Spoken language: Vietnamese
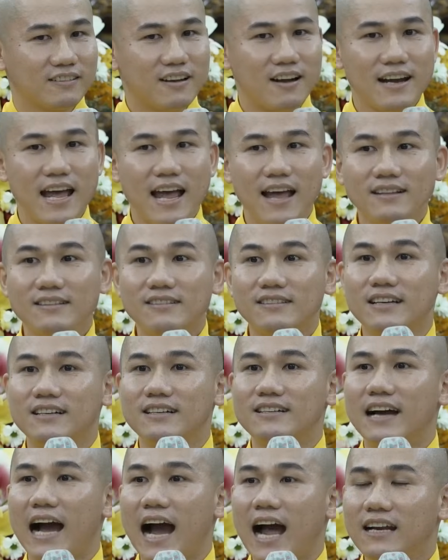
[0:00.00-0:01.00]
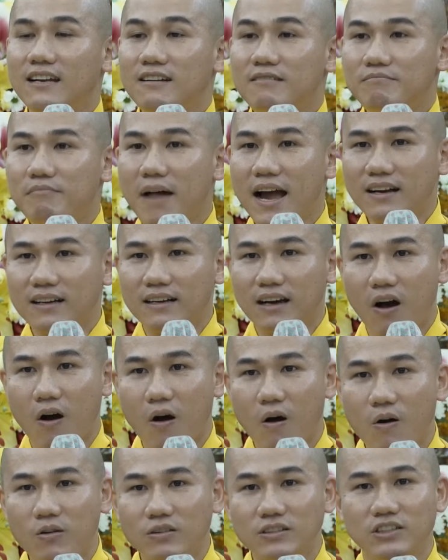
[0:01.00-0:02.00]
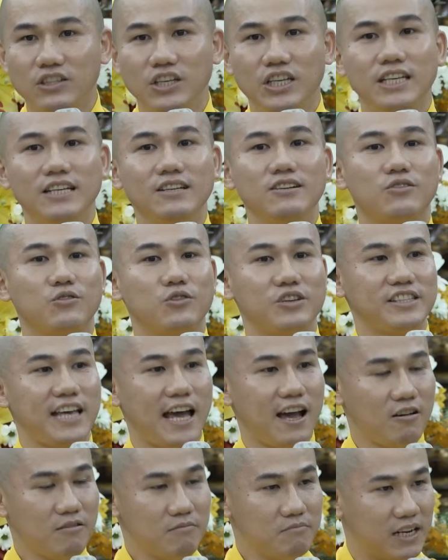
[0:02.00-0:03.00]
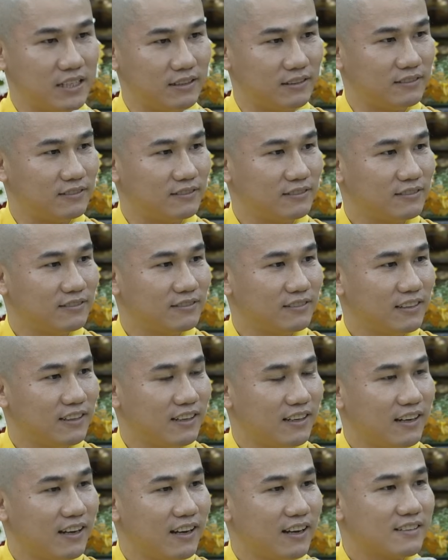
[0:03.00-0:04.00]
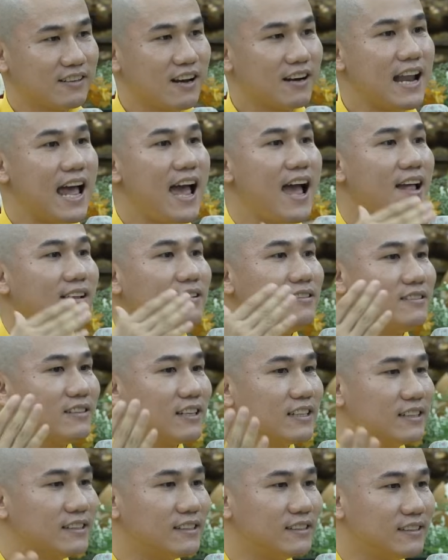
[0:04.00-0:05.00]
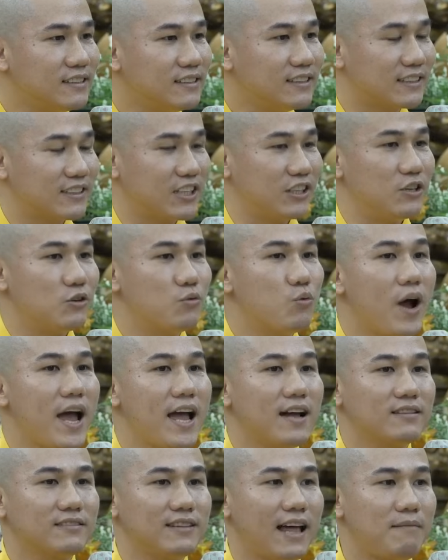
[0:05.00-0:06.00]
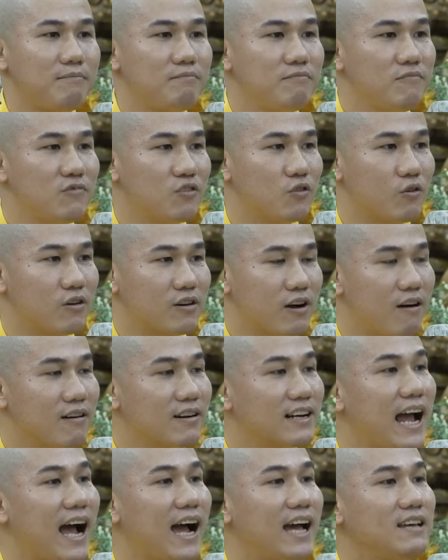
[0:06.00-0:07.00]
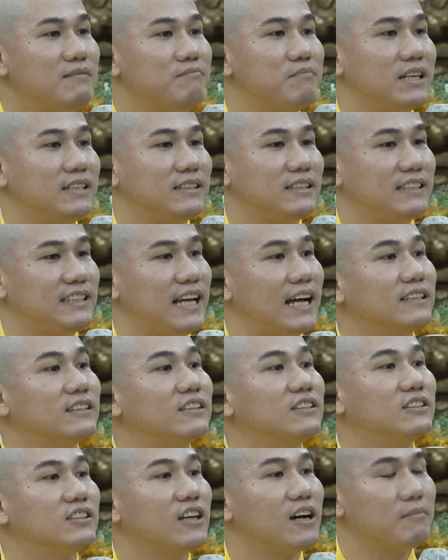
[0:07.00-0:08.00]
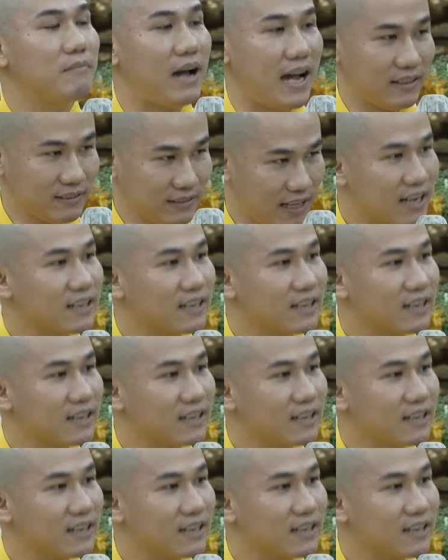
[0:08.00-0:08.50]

nó đến từ ánh mắt hồn nhiên của cháu mình, nó đến từ sự quan tâm của con gái mình dành cho bản